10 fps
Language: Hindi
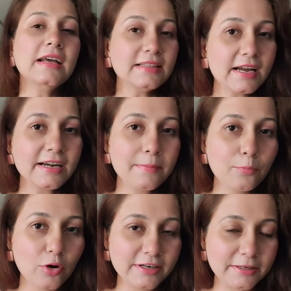थर्ड
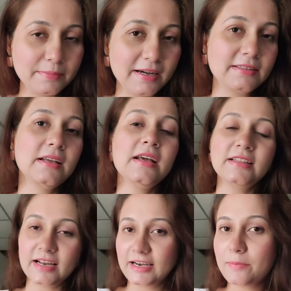इम्पॉर्टेंट बात
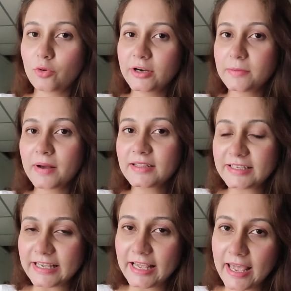थर्ड इम्पॉर्टेंट बात
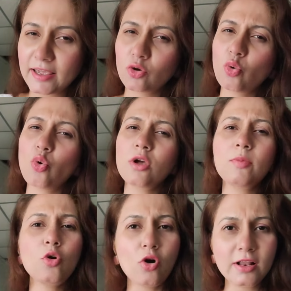ये है कोई
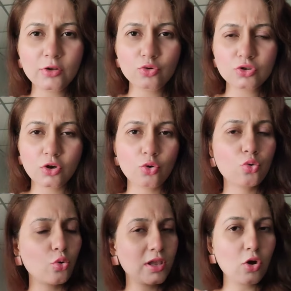भी ऑयल यूज़ करो
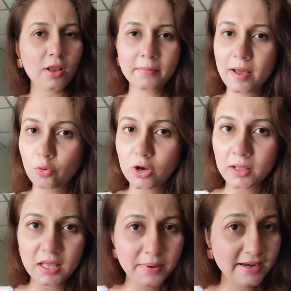कोई ऑयल मैं आपको
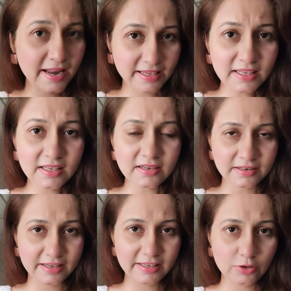रिकमेंड नहीं कर
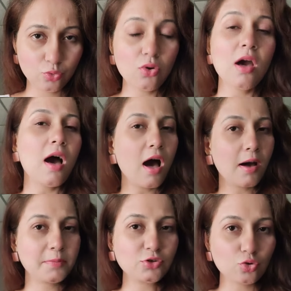रही हूँ
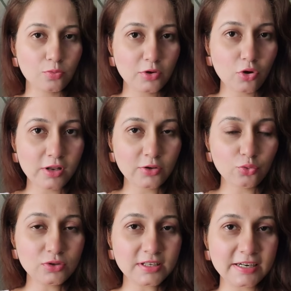आपने जो भी ऑयल
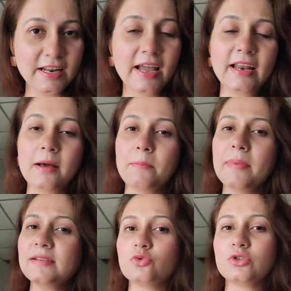यूज़ करना है ना
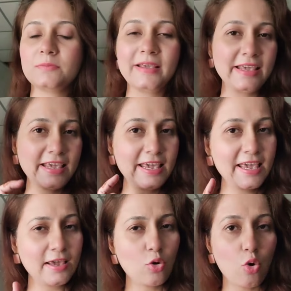बस उसमें
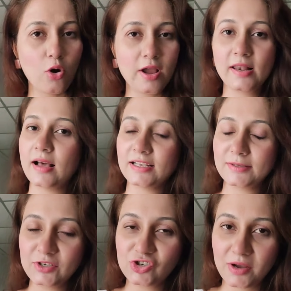एक ऑयल
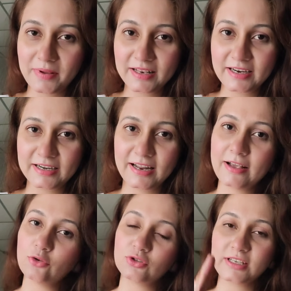लाजमी शामिल करना
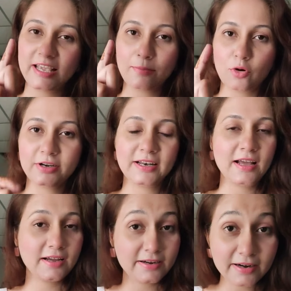है उसकी एक बॉटल
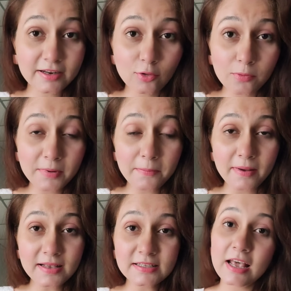लाकर रख लो अपने
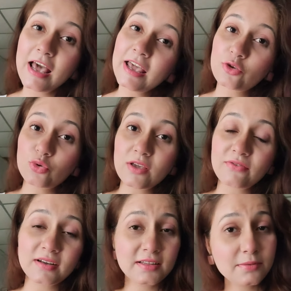पास क्योंकि
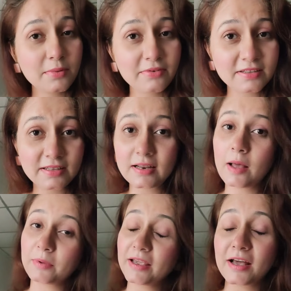वक्ता बवक्ता
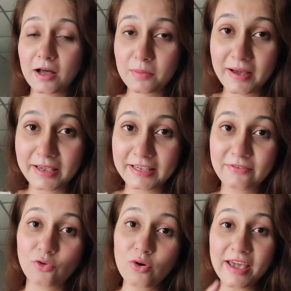आपके काम आएगी
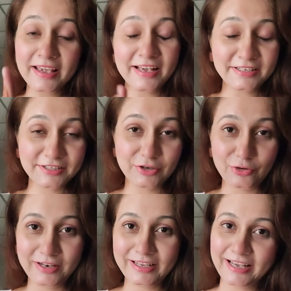वो है कैस्टर
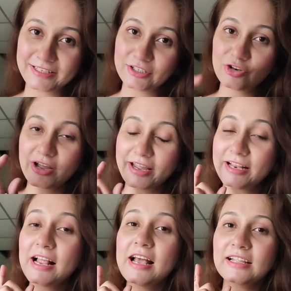ऑयल कैस्टर ऑयल
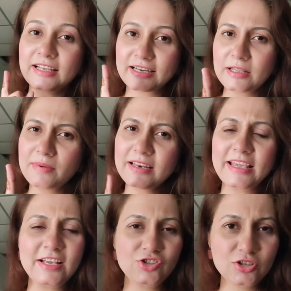तकरीबन
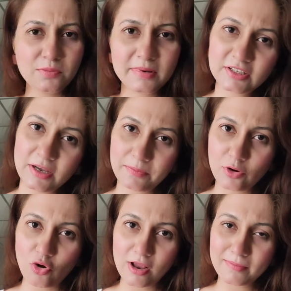एक चम्मच अपने
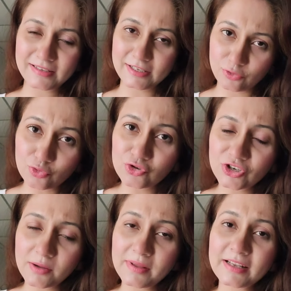ऑयल में ज़रूर
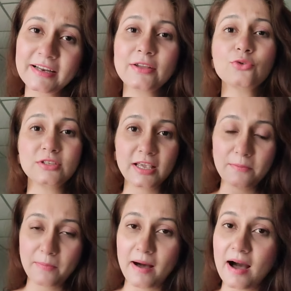शामिल करें उसके
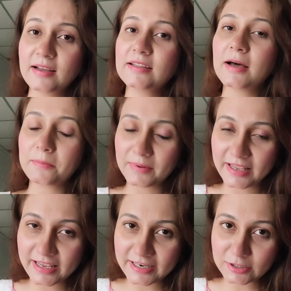बाद अपने
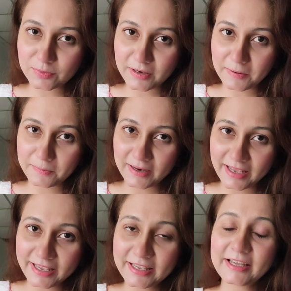हेयर्स पर
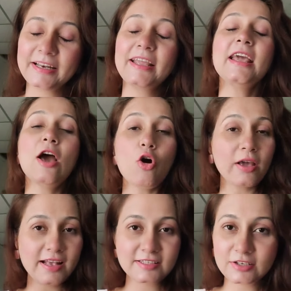अप्लाई करें
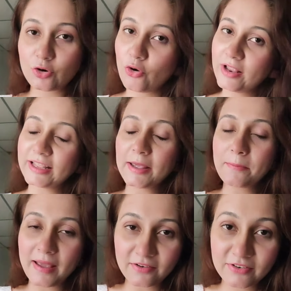कैस्टर ऑयल के
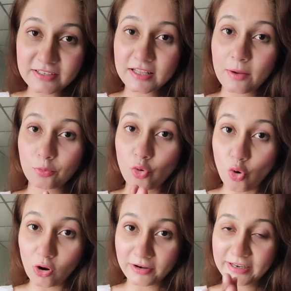बेनिफिट्स आपको
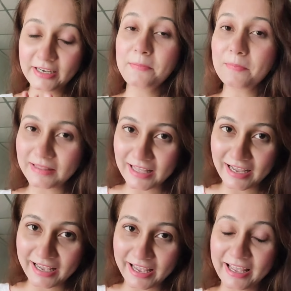ऑलरेडी पता
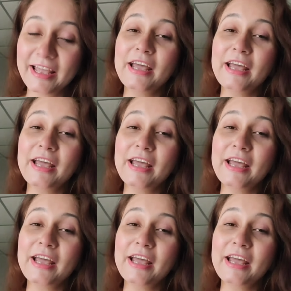हैं